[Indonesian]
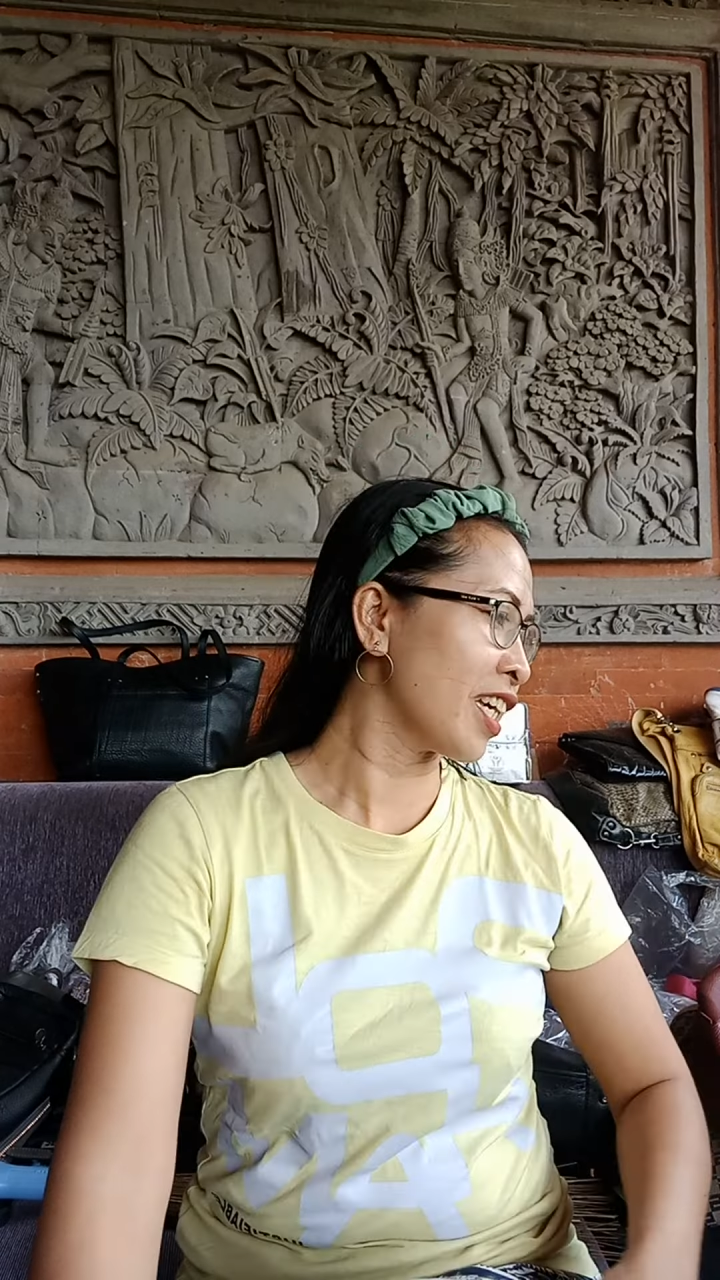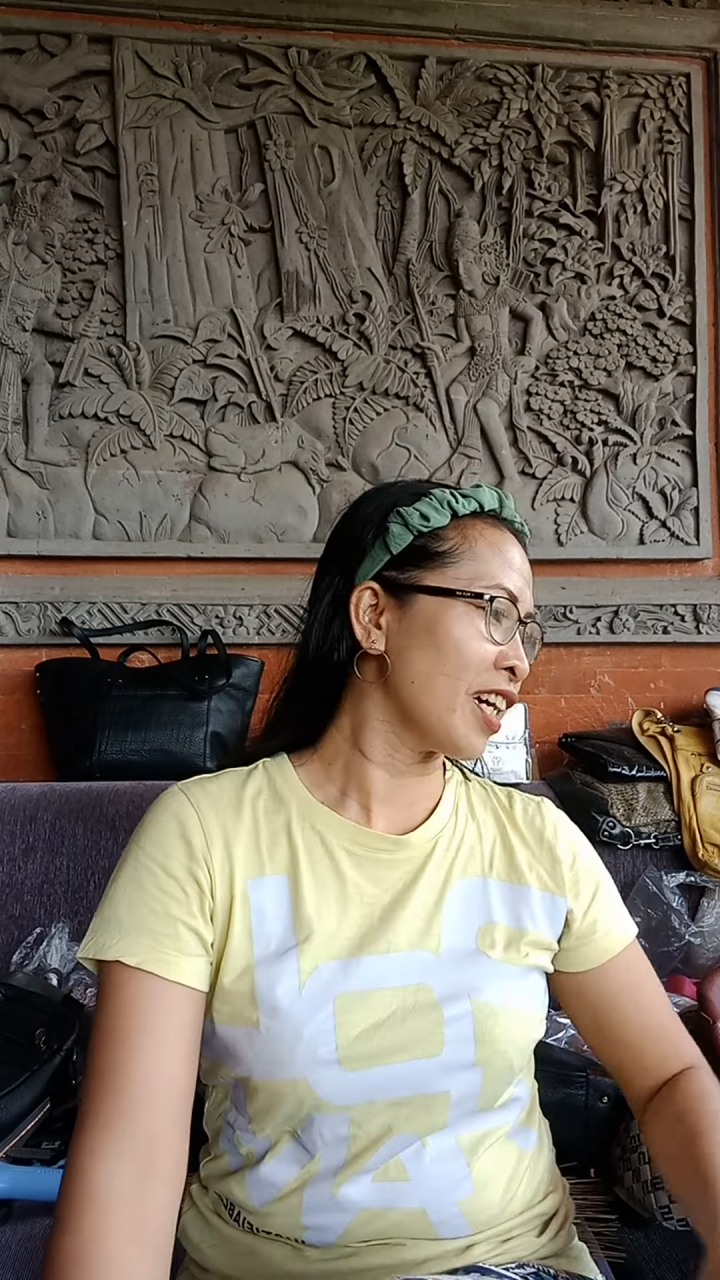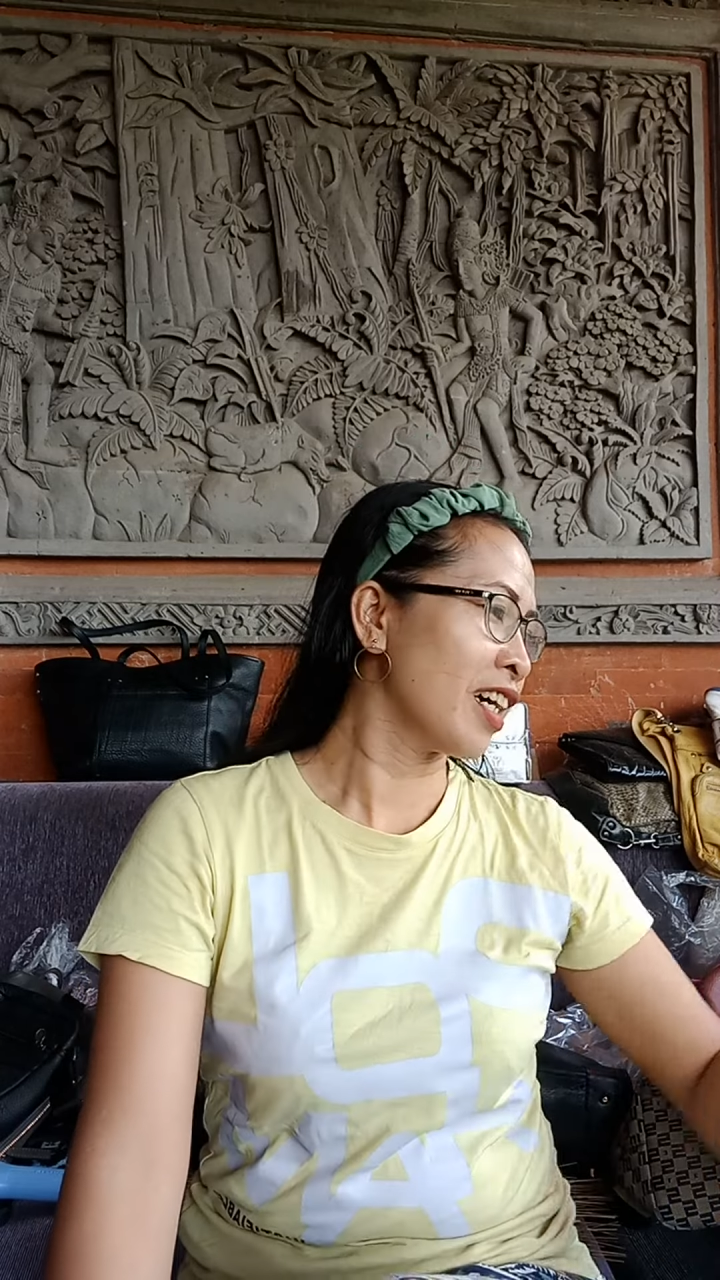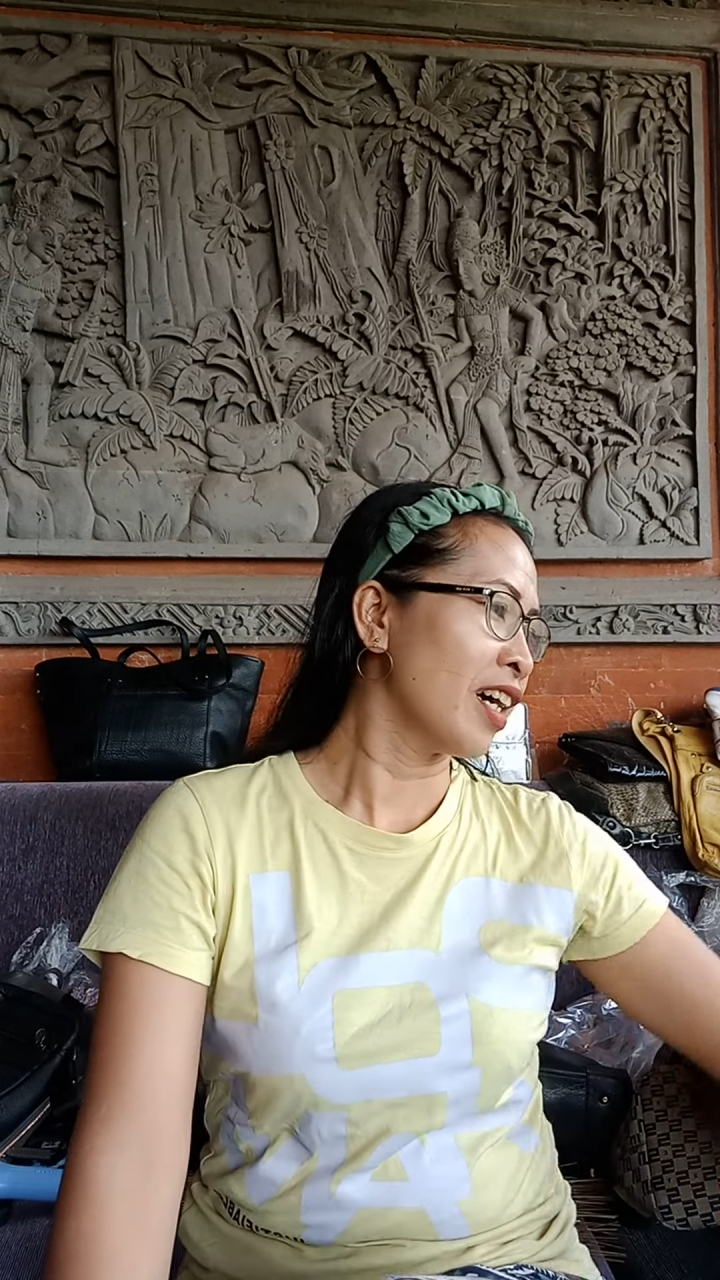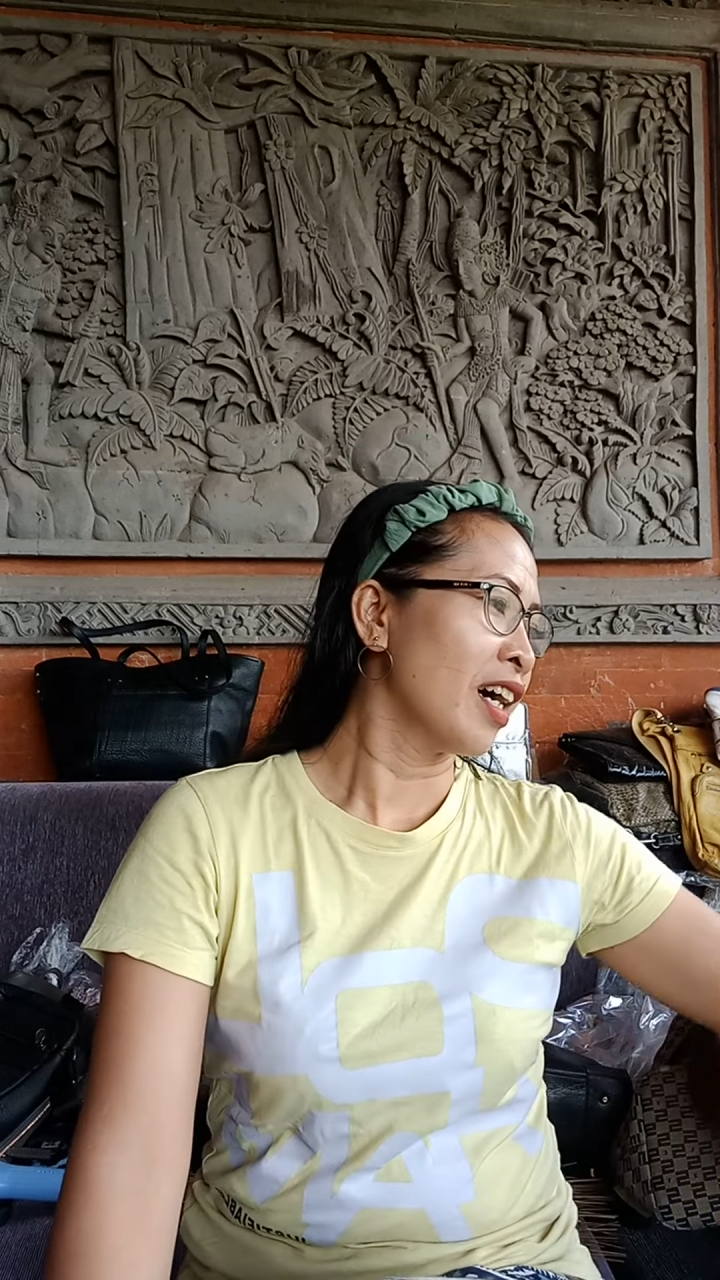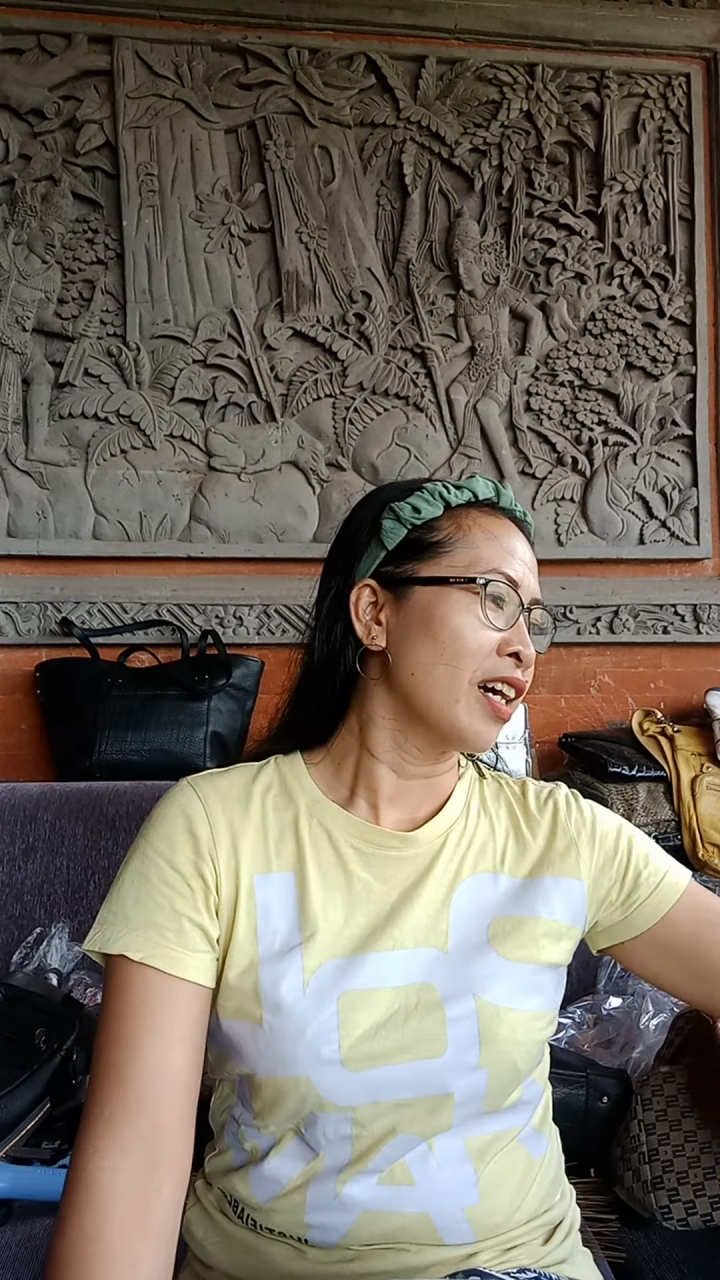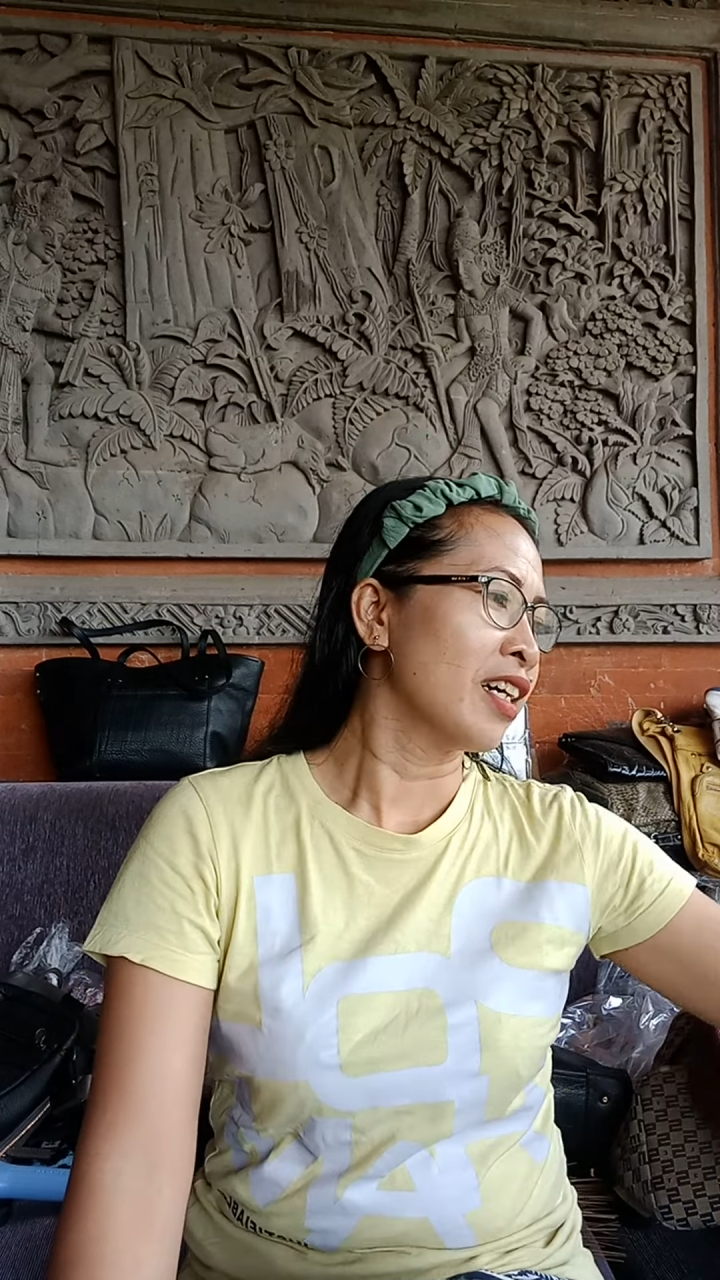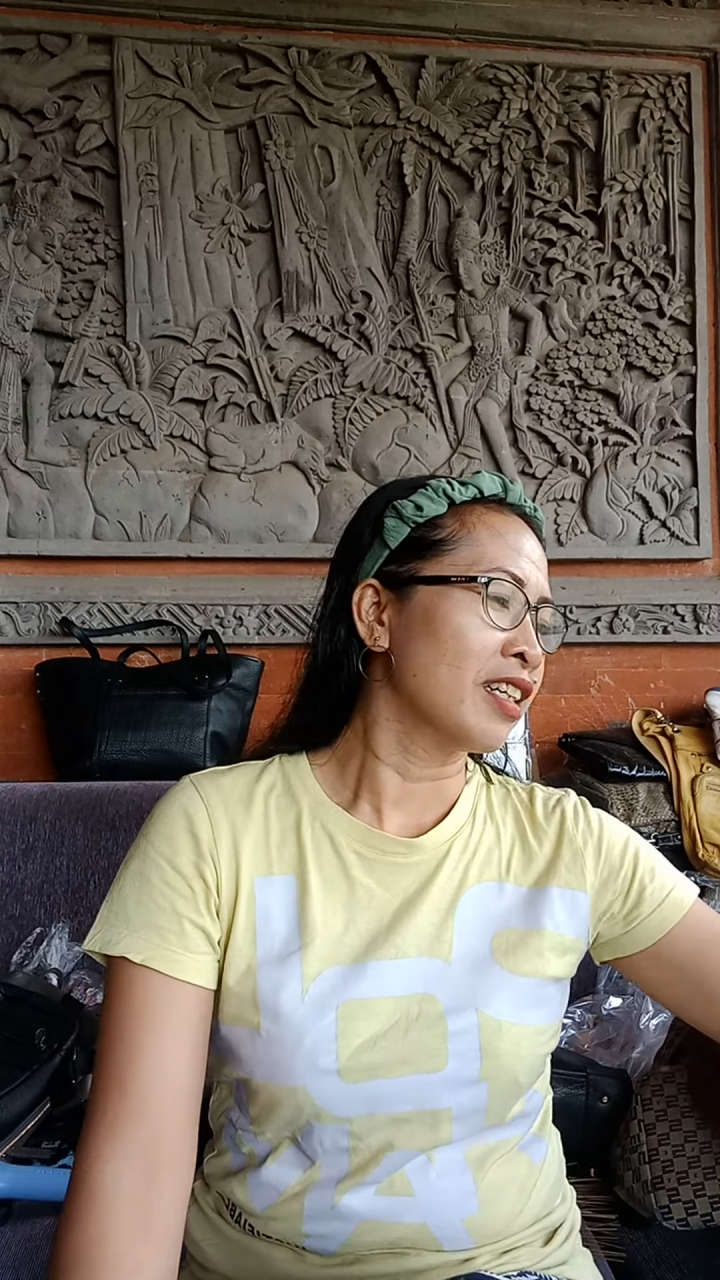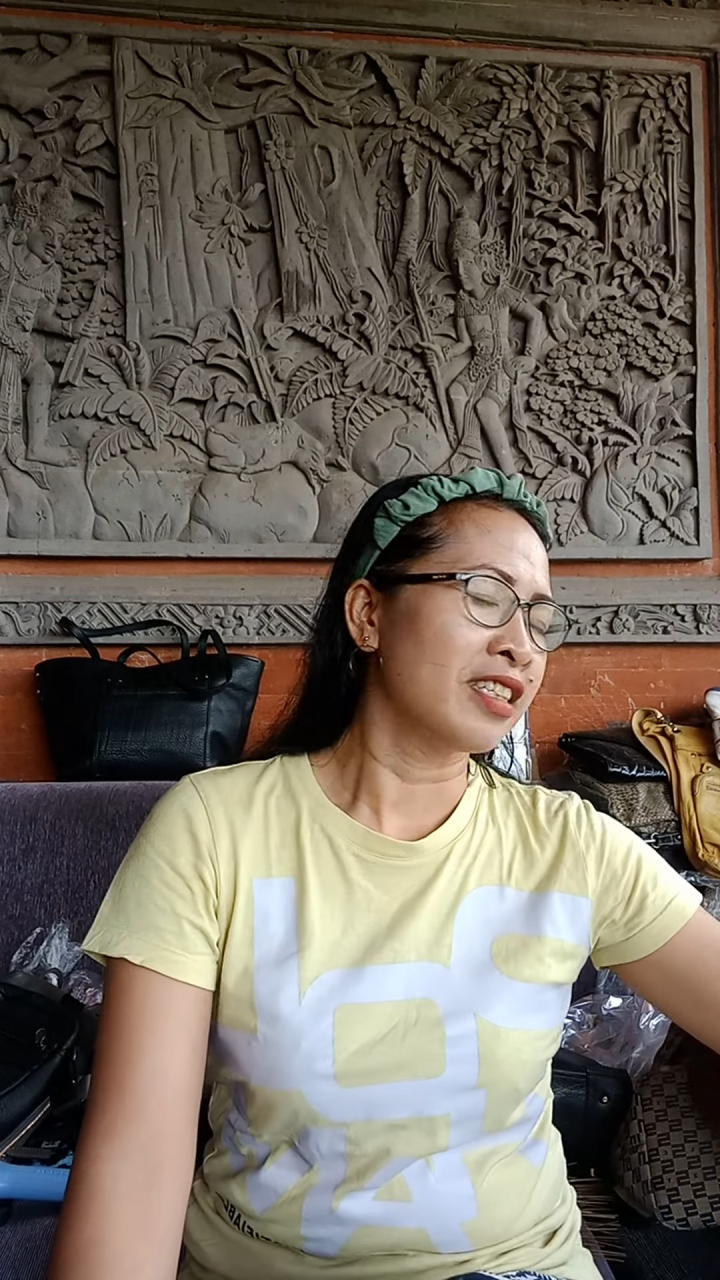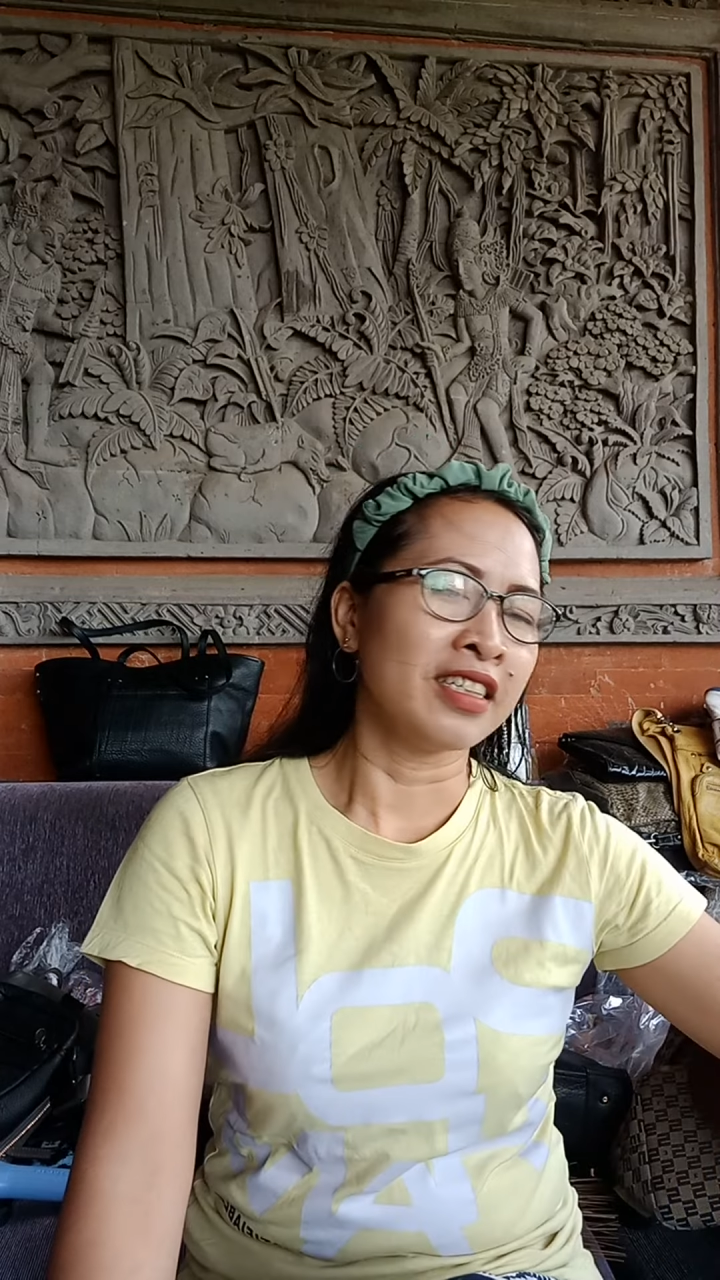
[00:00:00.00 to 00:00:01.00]
ya
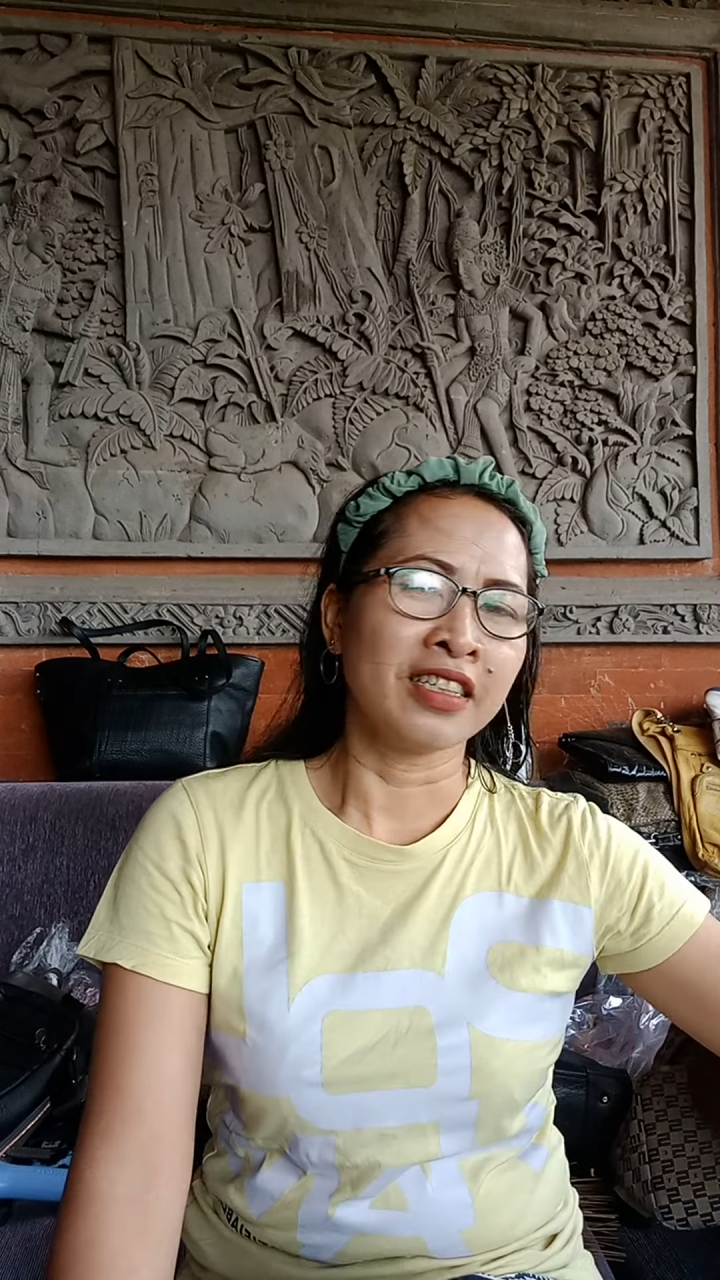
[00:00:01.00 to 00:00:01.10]
uh,